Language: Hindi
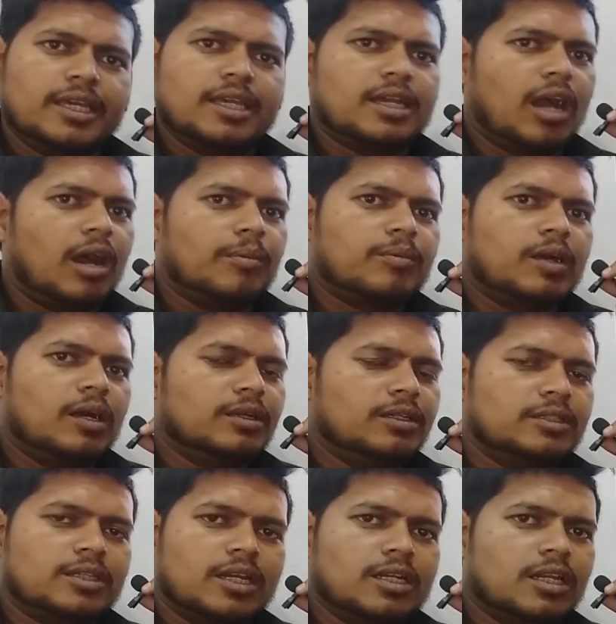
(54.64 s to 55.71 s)
एक आपका
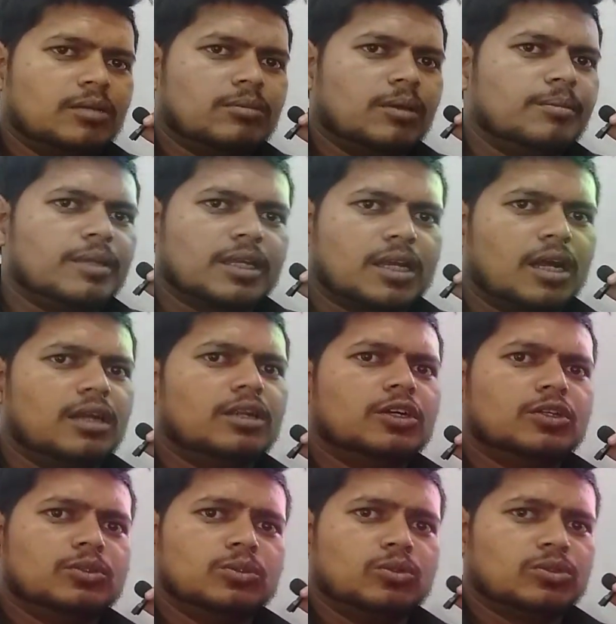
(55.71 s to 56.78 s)
इंटरनल मेमोरी
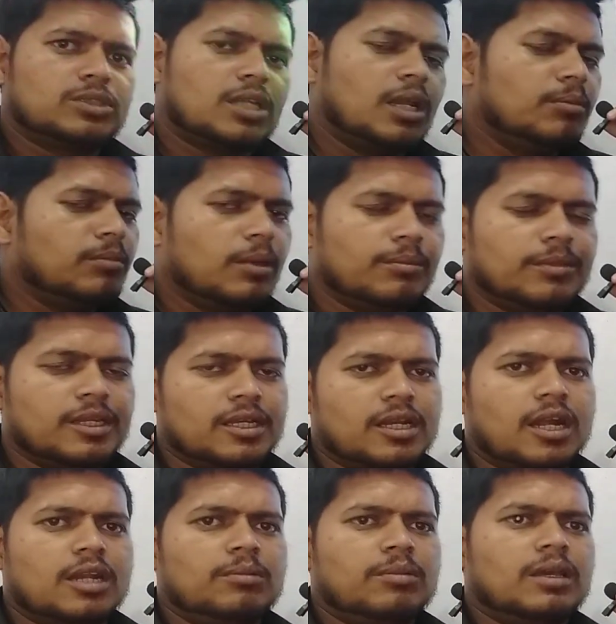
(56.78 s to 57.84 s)
कार्ड दूसरा मेमोरी
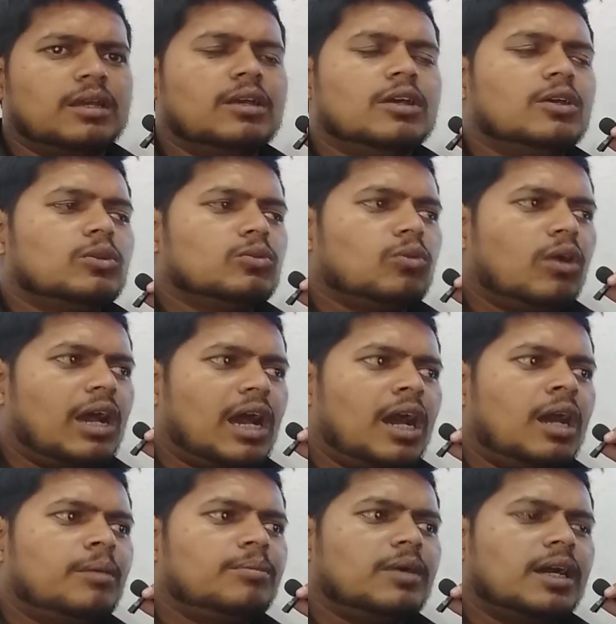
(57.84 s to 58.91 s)
कार्ड में तो
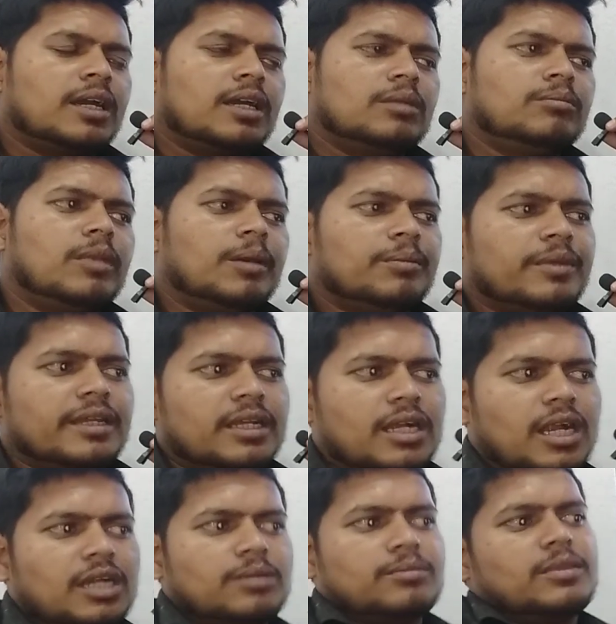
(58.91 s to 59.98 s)
आप अगर मेमोरी
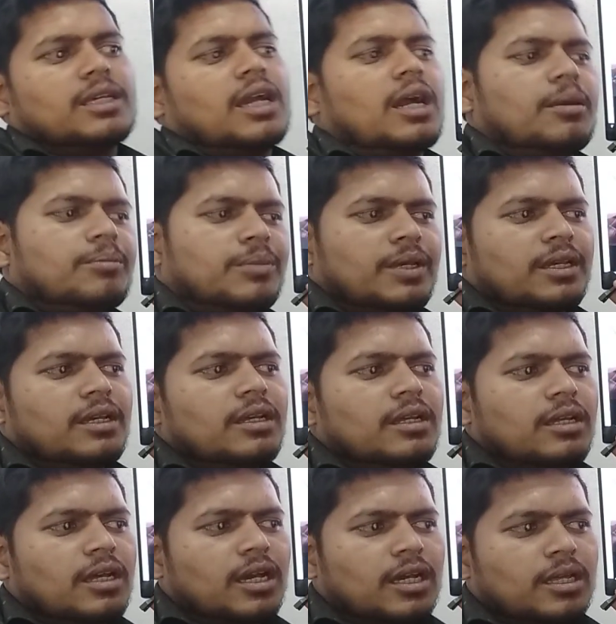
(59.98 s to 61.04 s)
कार्ड में यहाँ पे
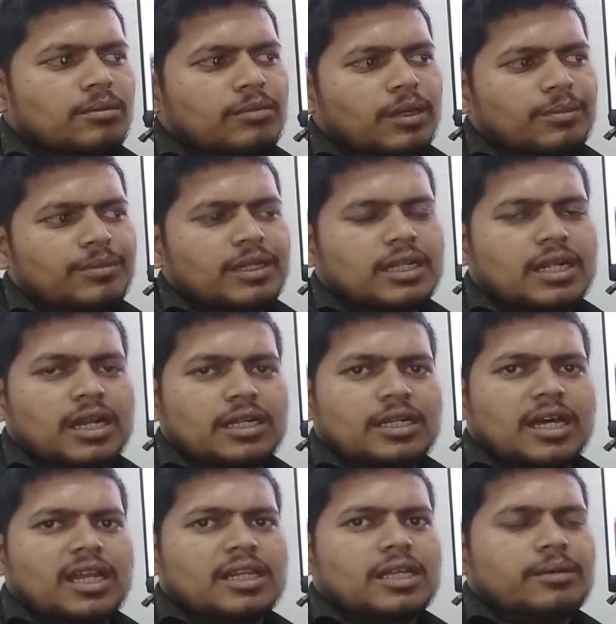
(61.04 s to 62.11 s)
अगर मेमोरी कार्ड
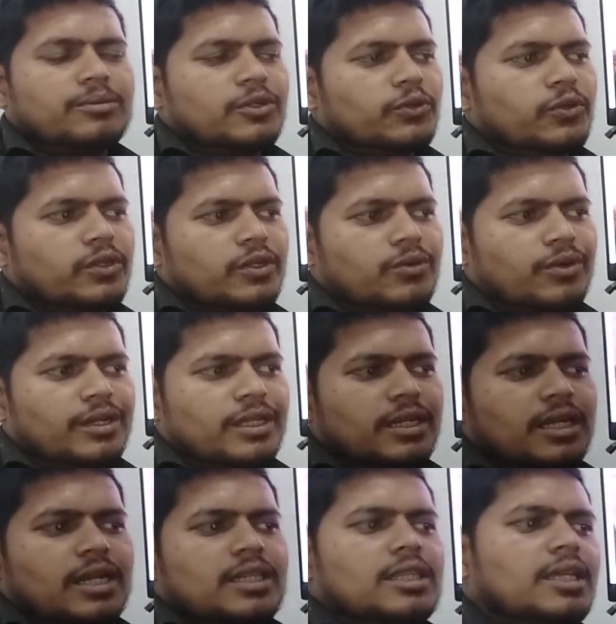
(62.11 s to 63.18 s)
डालकर वीडियो
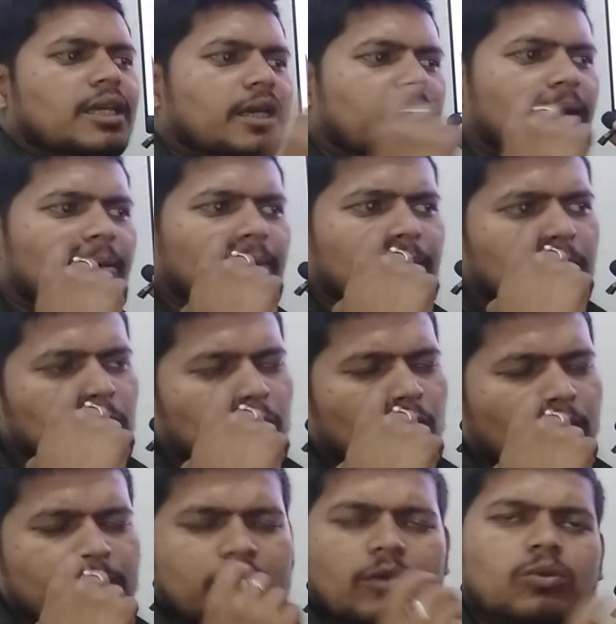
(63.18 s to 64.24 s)
रिकॉर्डिंग करते हैं तो
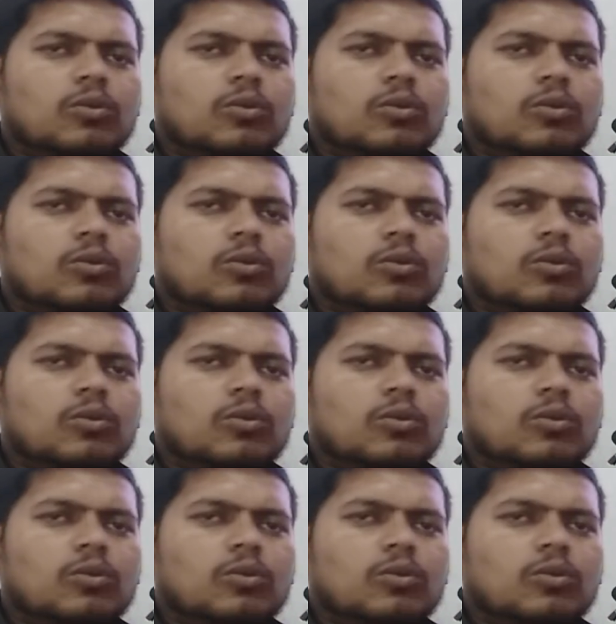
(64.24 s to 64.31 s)
आपको